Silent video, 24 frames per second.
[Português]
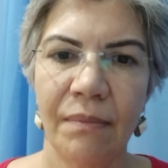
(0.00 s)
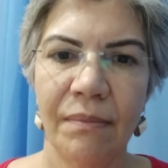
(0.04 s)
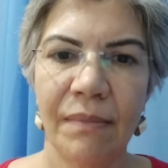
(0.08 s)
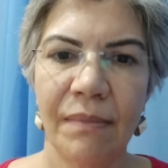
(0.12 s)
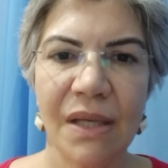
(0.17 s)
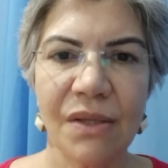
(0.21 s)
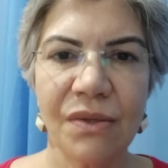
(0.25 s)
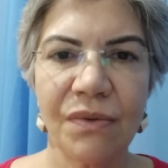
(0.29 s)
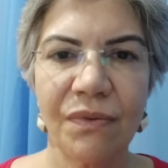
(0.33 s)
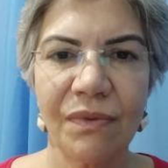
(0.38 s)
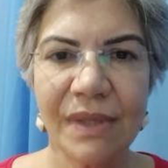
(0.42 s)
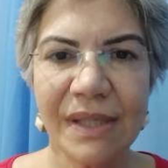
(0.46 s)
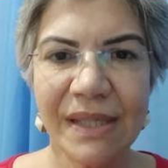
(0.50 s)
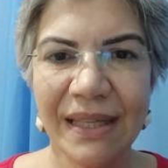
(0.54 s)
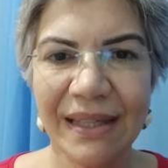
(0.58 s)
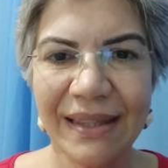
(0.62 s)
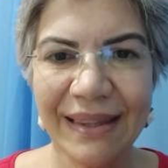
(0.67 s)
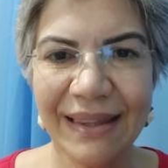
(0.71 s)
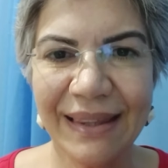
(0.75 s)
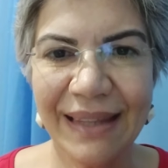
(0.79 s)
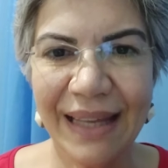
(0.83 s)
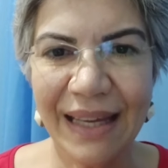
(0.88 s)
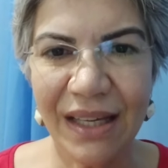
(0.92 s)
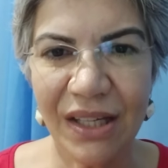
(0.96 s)
Mas você
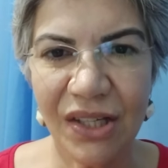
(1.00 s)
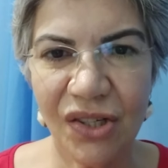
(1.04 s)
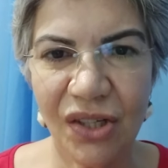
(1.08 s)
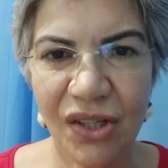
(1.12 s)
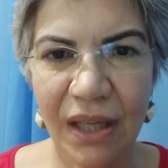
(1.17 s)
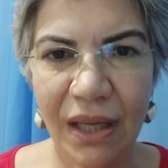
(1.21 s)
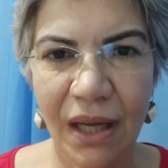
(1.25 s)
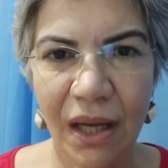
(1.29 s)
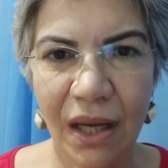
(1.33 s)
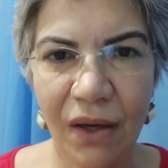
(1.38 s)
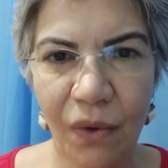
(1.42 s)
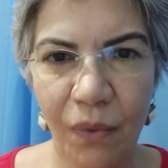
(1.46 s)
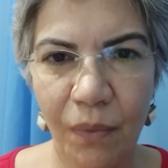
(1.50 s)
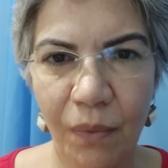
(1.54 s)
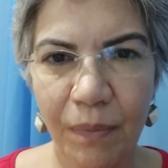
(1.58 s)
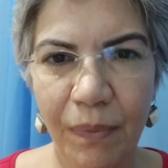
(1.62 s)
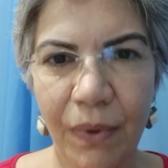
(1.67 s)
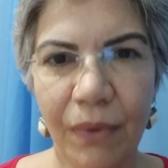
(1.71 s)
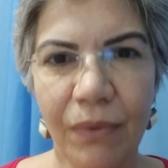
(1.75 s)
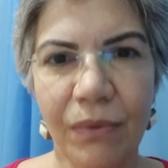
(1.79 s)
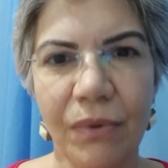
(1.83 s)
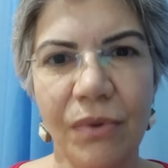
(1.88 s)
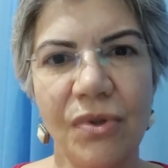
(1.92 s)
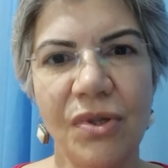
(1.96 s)
tem que chegar a um
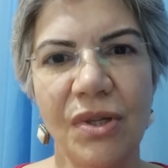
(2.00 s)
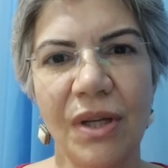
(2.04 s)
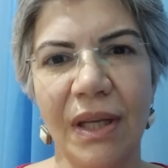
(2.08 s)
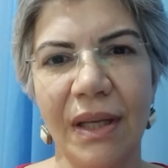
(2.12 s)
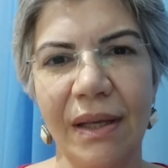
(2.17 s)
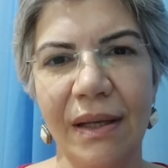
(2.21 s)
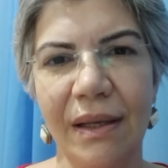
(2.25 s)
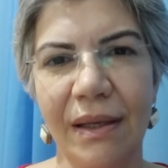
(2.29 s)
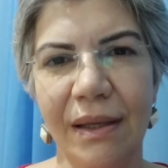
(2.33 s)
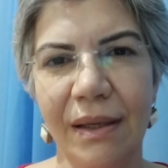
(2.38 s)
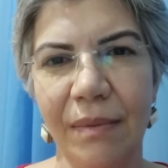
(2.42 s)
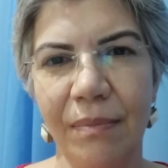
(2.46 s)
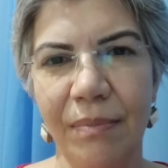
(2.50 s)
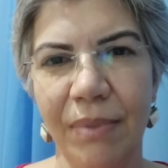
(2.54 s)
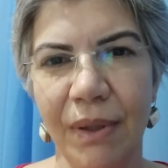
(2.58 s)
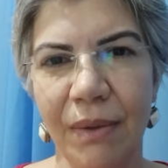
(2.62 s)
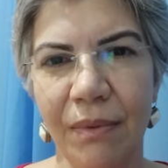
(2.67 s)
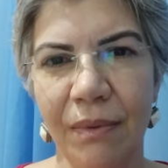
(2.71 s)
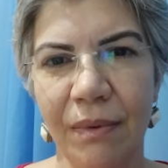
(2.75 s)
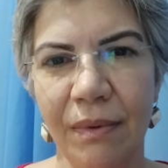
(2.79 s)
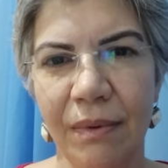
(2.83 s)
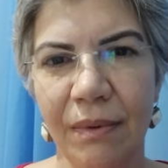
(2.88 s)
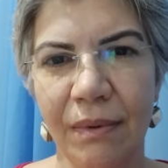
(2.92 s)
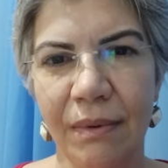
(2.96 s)
ponto de equilíbrio.